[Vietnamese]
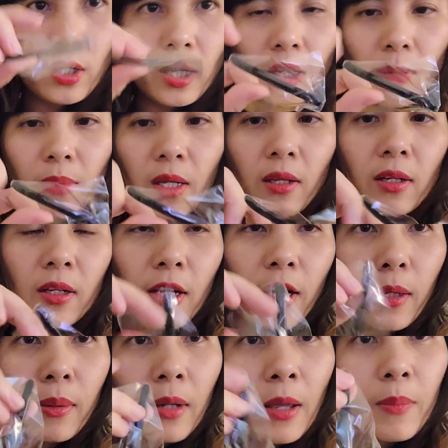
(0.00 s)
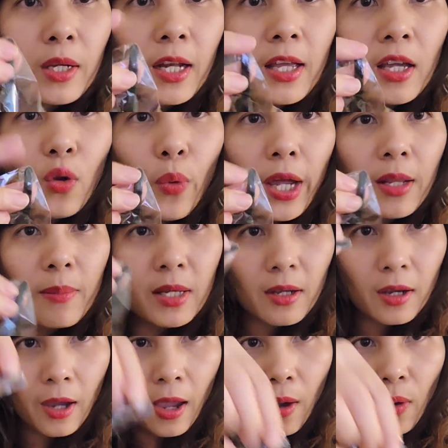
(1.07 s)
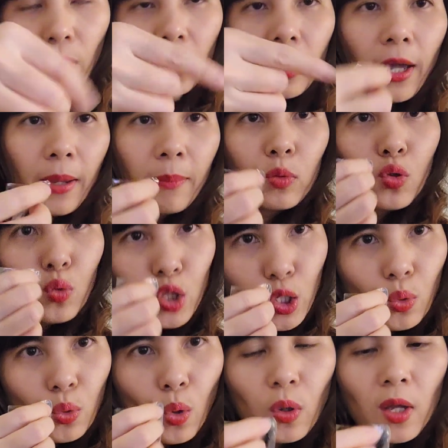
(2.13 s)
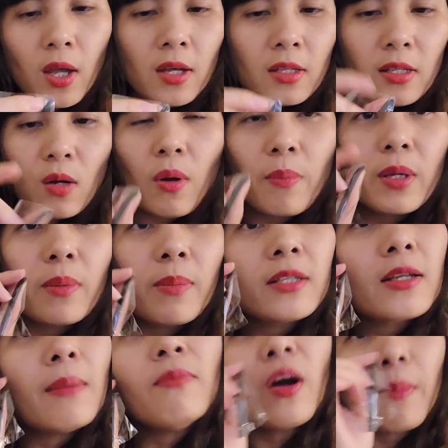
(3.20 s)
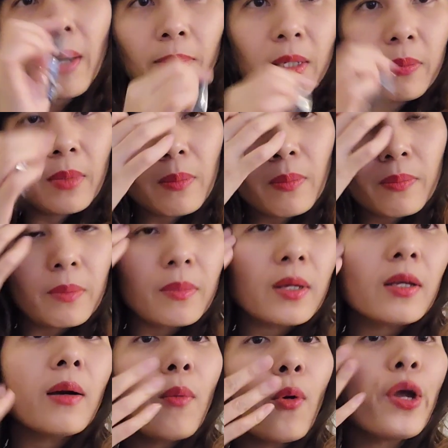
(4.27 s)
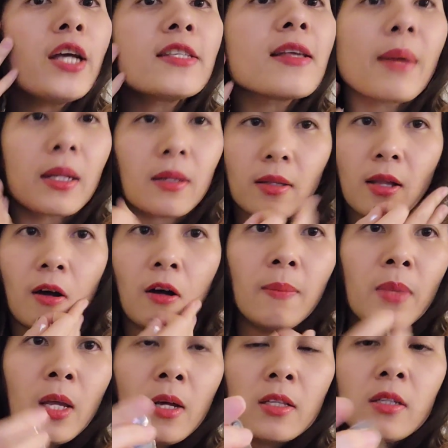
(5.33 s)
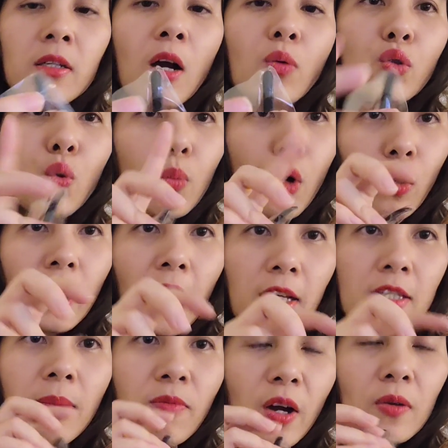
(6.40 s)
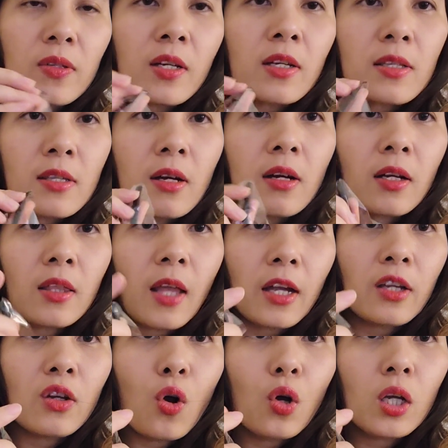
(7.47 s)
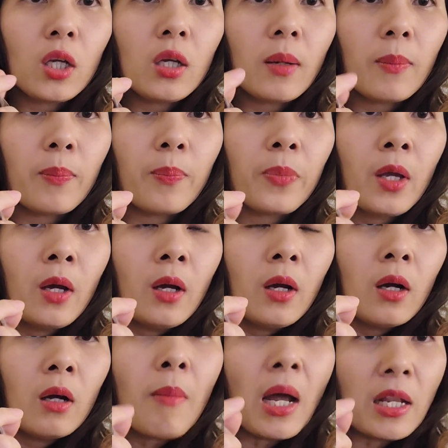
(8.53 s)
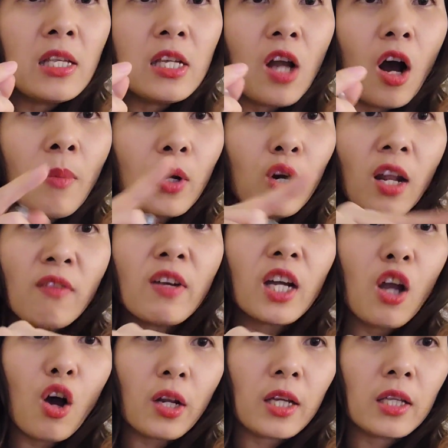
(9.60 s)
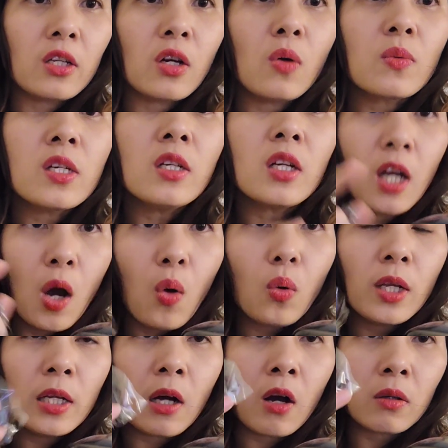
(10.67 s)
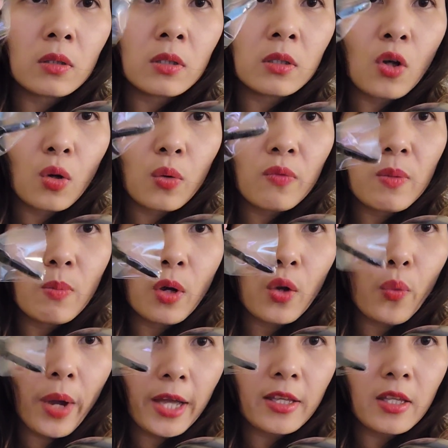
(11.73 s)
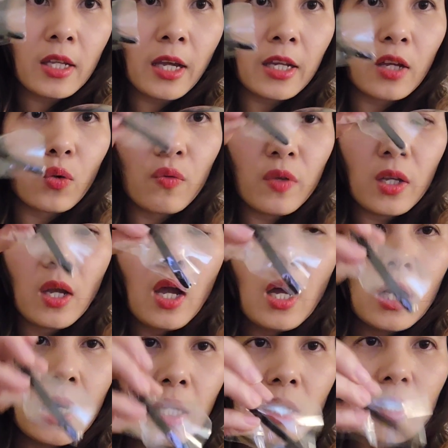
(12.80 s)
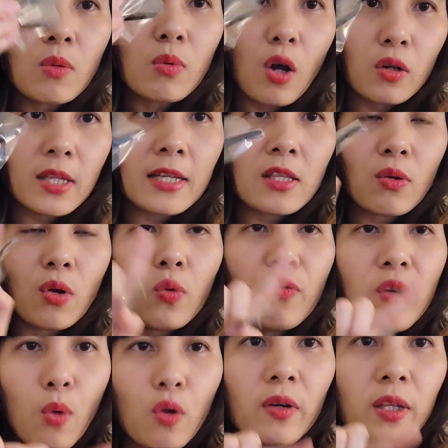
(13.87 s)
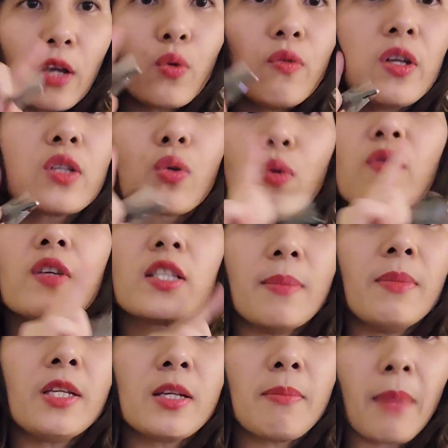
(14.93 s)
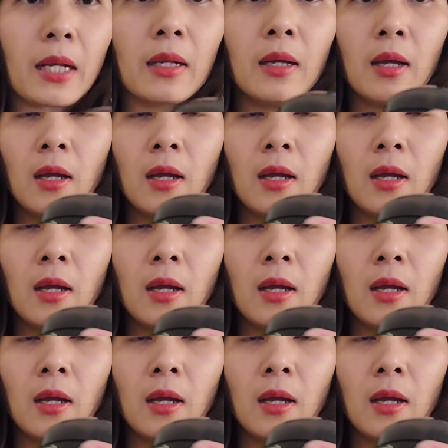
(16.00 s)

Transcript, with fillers: này để mình để mình lấy cái que này mình khều cái kem một chút thôi xong rồi mình mới chấm vào mặt mình mình mình mới ờ, bôi hết ra mặt đó chứ không dùng ngón tay chấm vào chắc là sợ cái tay nó có cái um, bẩn gì đó mà nó lẫn vào cái lọ này thì nó không giữ được lâu nên là họ cho quý vị một cái que như thế này để quý vị lấy ở trong lọ ra sau đó quý vị bôi vào tay quý vị rồi quý vị chấm lên trên mặt